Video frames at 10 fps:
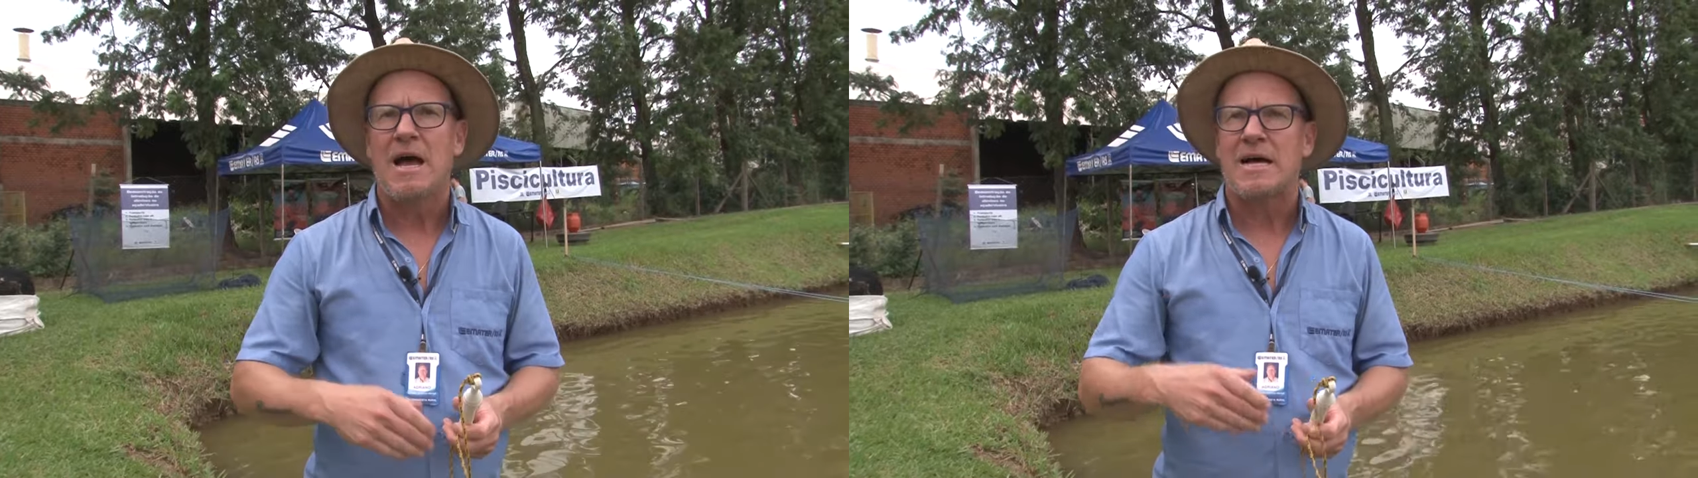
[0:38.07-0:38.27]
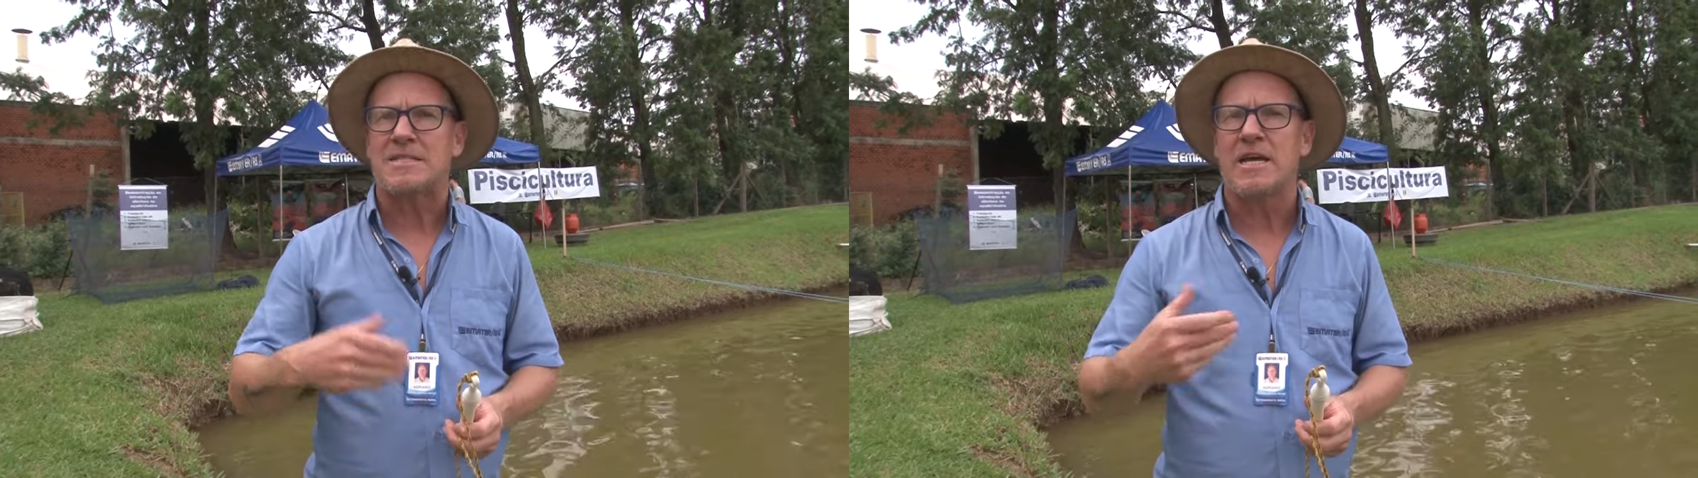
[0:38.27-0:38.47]

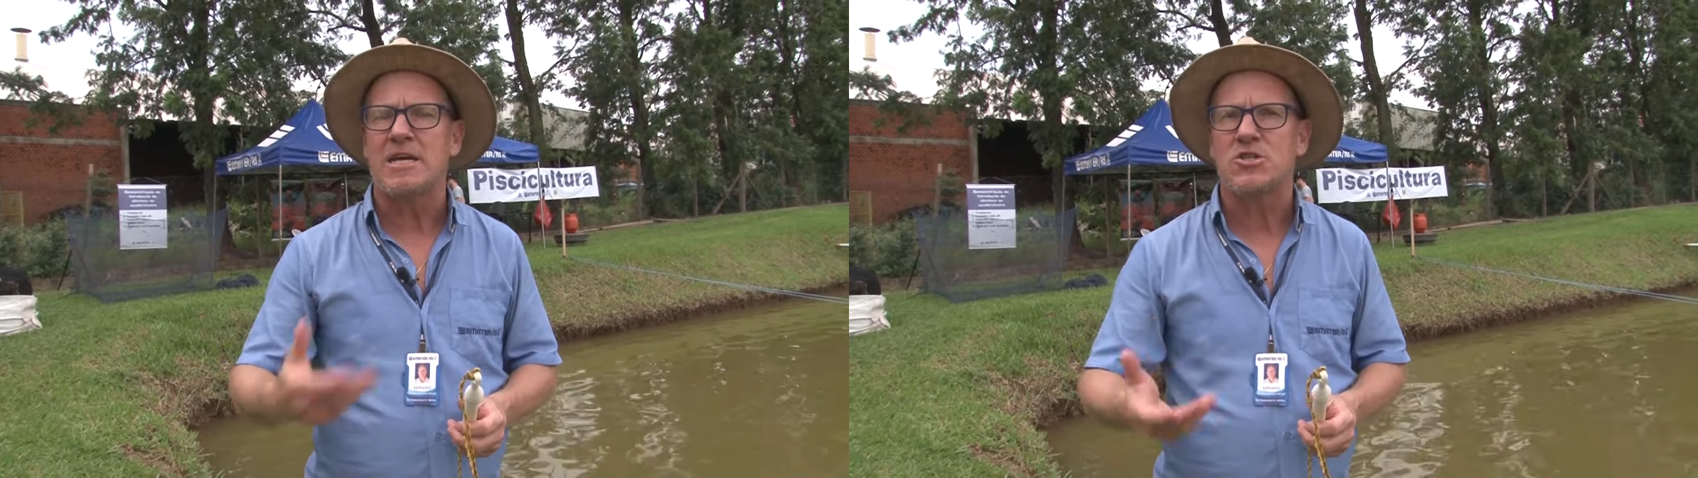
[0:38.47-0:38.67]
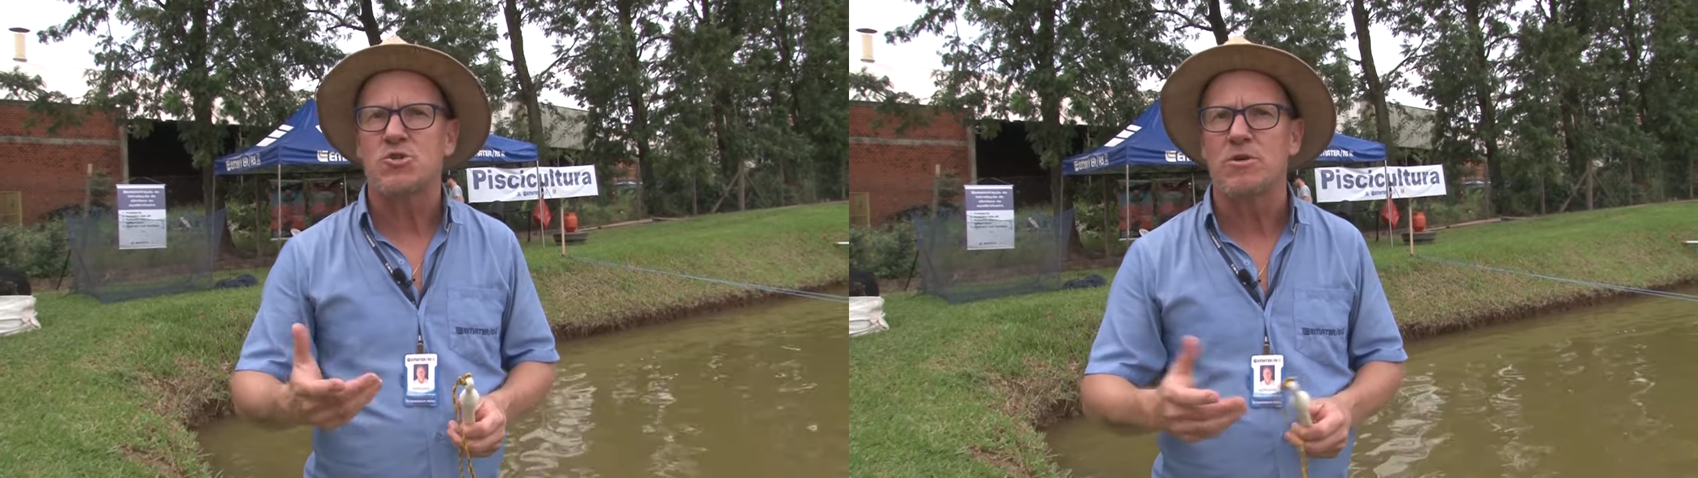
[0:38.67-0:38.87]
as
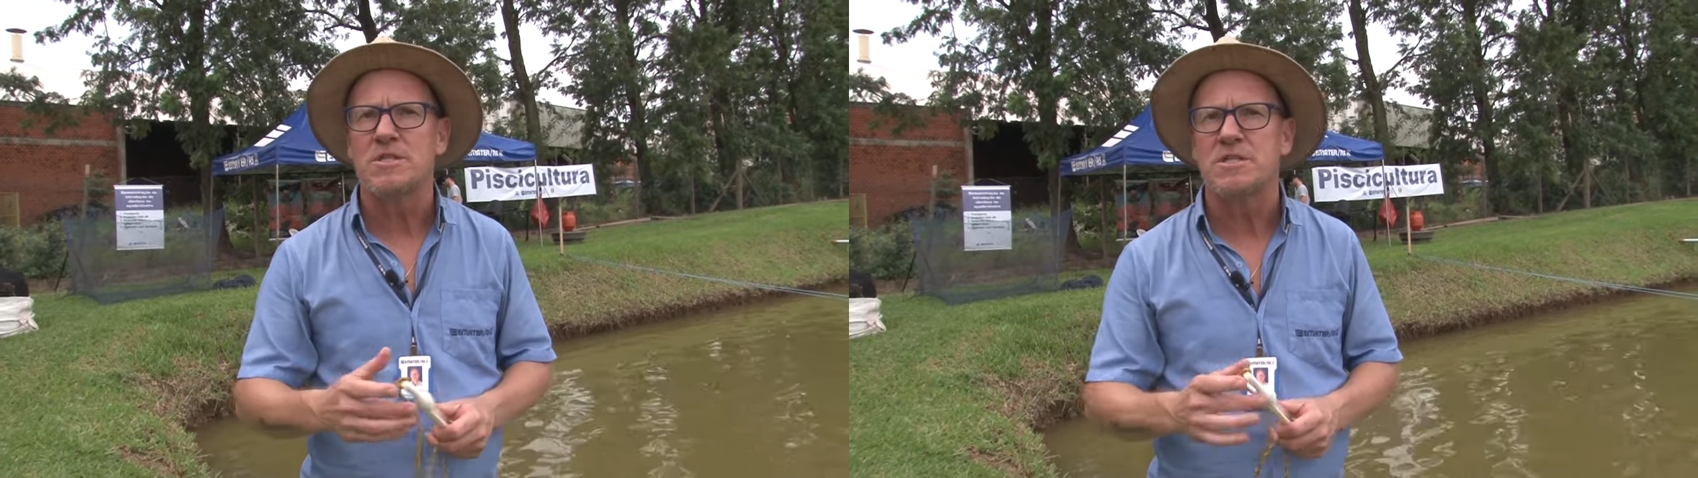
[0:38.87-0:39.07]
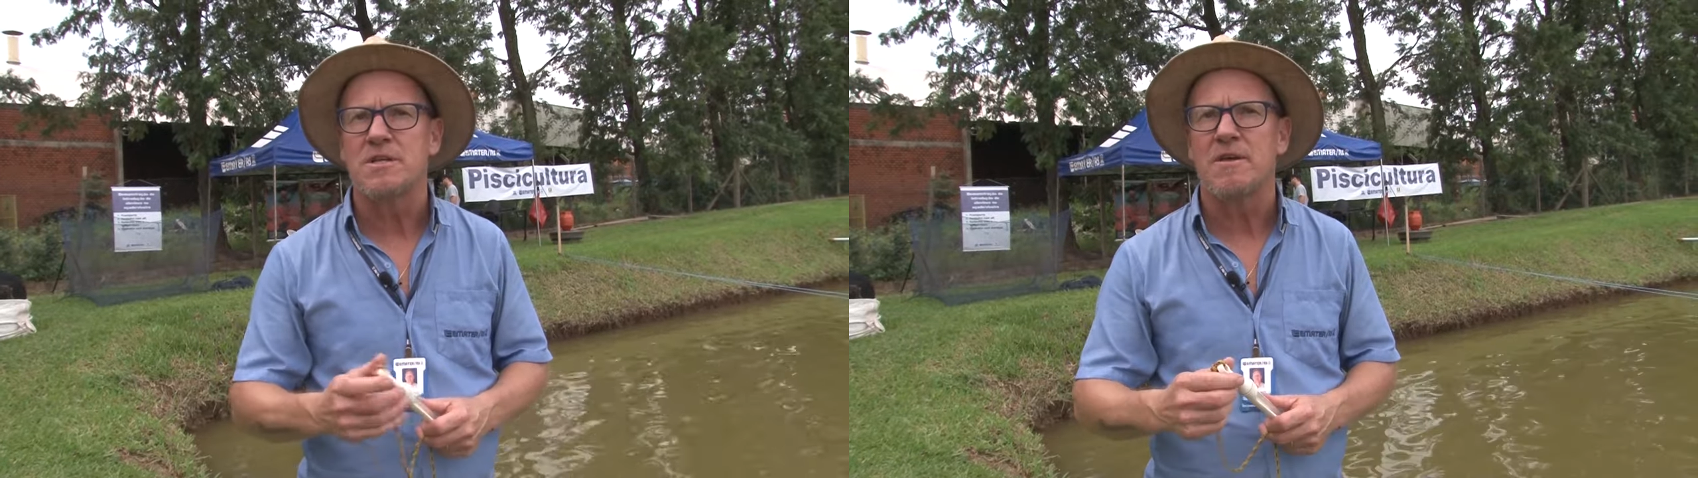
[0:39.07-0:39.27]

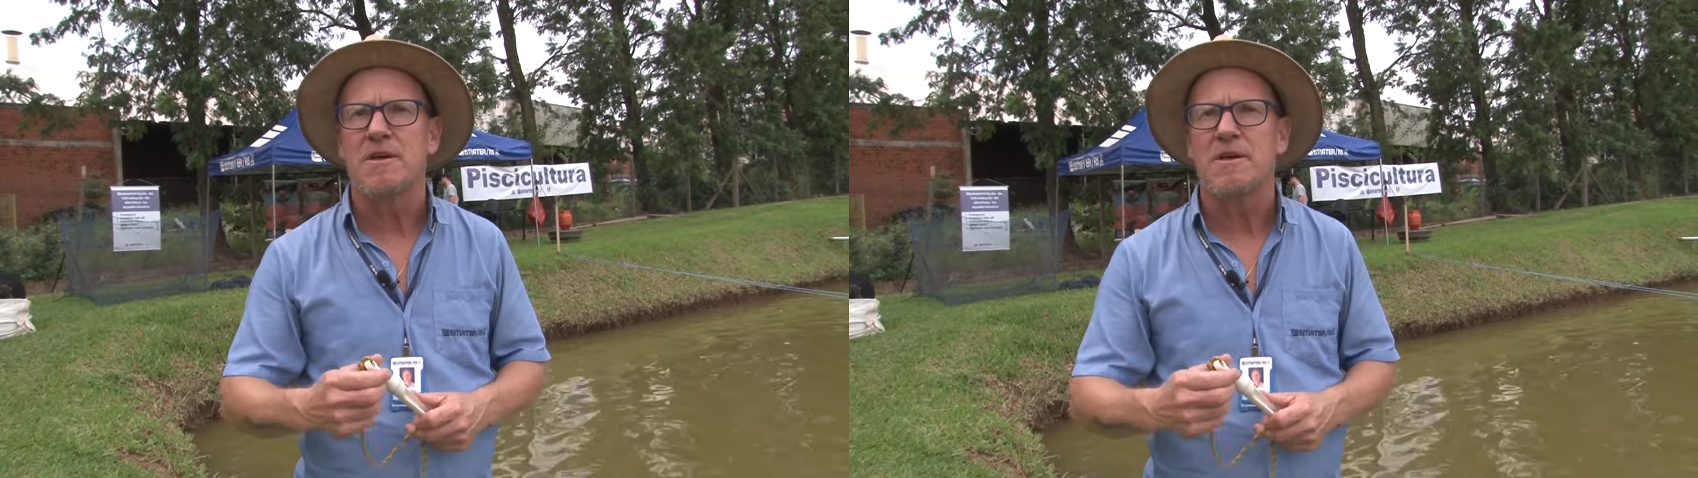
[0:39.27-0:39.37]
reações